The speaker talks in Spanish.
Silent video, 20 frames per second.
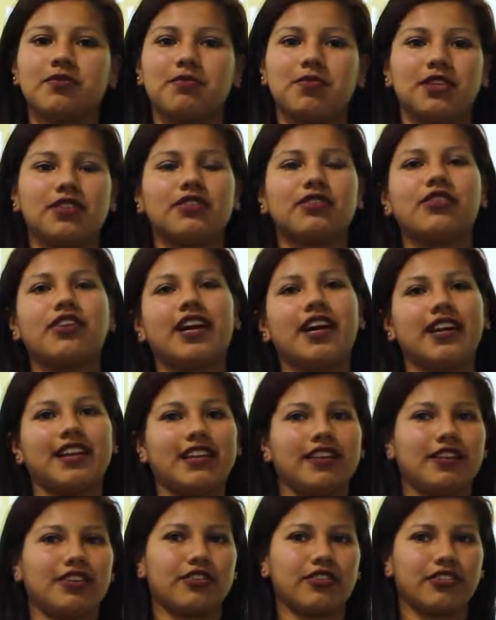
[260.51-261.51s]
invito al
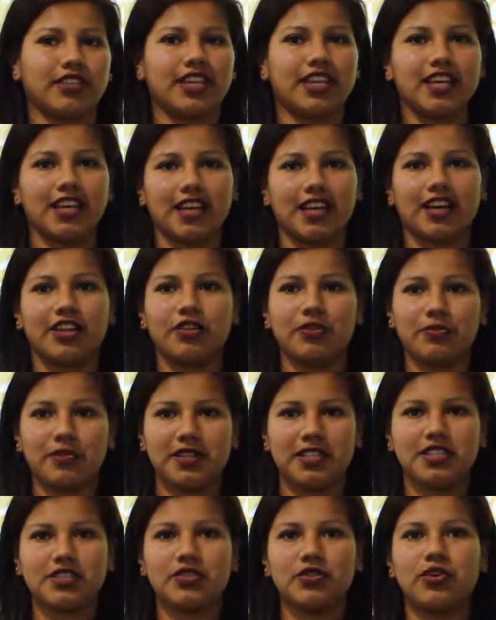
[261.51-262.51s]
CONEICA
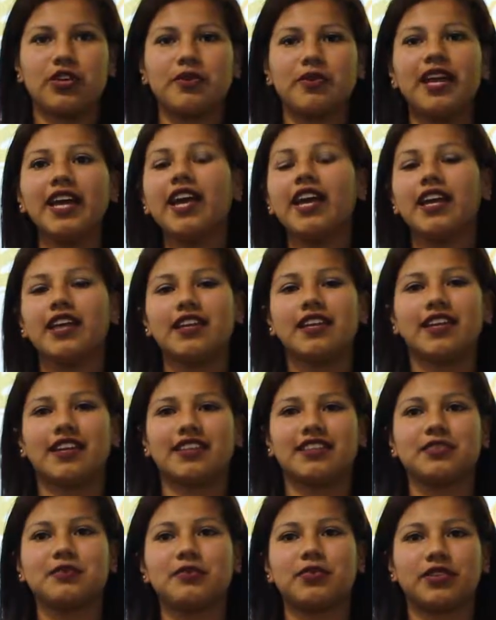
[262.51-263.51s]
2019 ya que
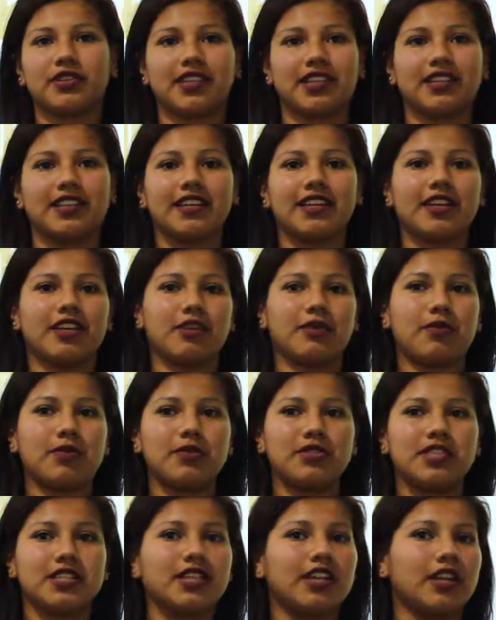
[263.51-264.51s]
es importante que nos
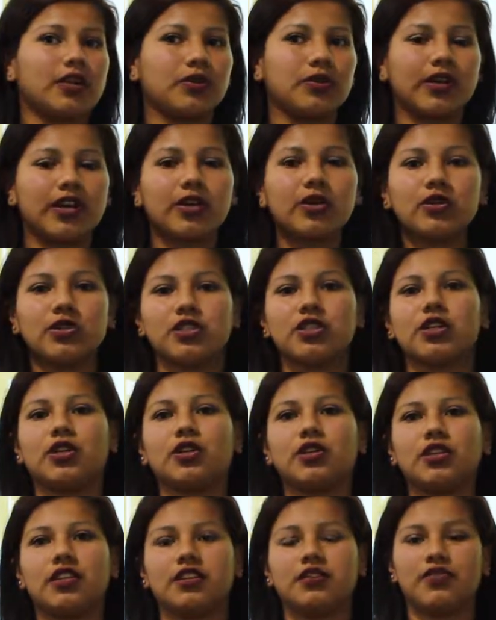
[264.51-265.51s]
vamos a interactuar con
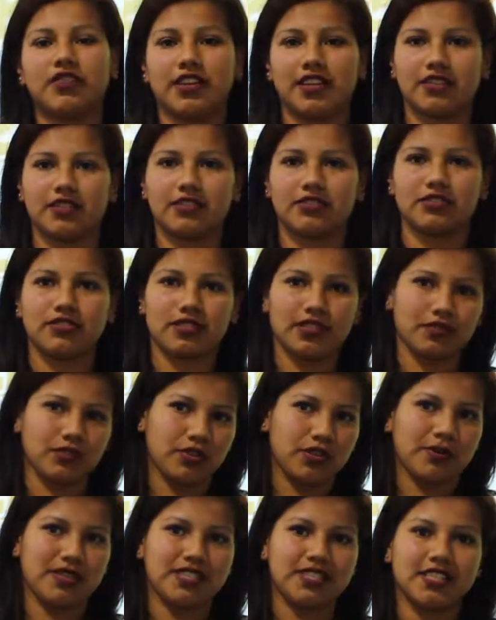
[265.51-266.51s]
chicos de diferentes
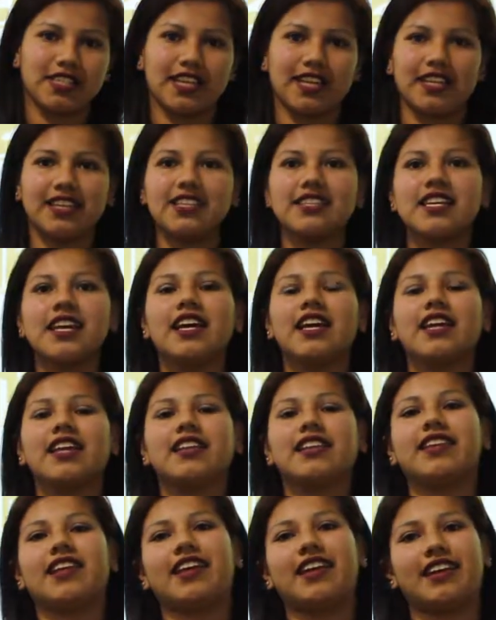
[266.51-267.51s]
universidades
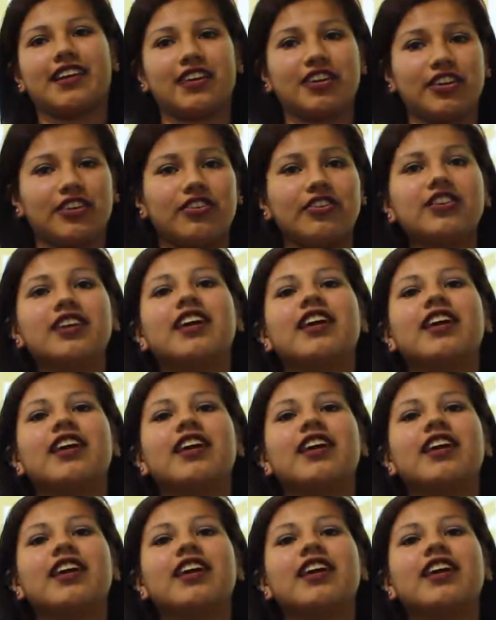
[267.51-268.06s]
de la región.